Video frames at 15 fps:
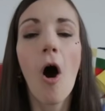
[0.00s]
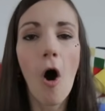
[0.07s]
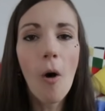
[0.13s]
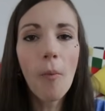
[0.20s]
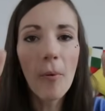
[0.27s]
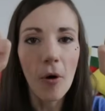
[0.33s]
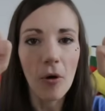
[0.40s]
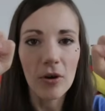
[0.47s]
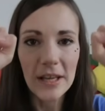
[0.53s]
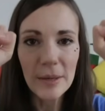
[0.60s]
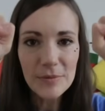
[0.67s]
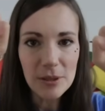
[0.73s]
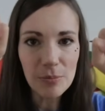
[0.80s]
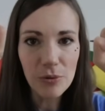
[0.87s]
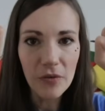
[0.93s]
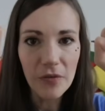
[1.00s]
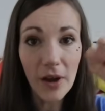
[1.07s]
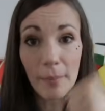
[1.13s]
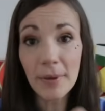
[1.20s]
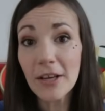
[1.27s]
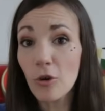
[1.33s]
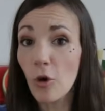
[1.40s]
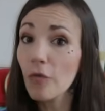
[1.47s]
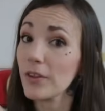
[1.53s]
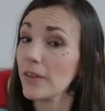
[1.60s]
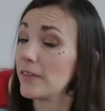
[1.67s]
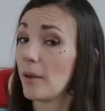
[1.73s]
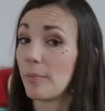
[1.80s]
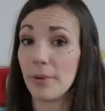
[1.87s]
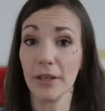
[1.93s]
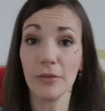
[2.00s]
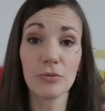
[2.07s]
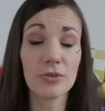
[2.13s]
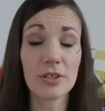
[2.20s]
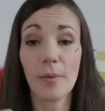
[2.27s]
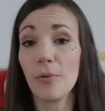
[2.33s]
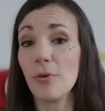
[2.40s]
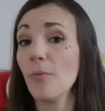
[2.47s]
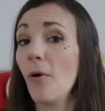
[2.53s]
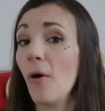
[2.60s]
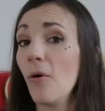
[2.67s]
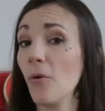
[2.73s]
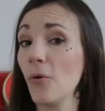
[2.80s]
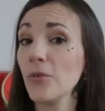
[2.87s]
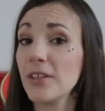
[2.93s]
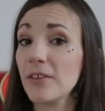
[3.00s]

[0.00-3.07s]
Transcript: On prend les petits points fermés qu'on vient taper tout simplement au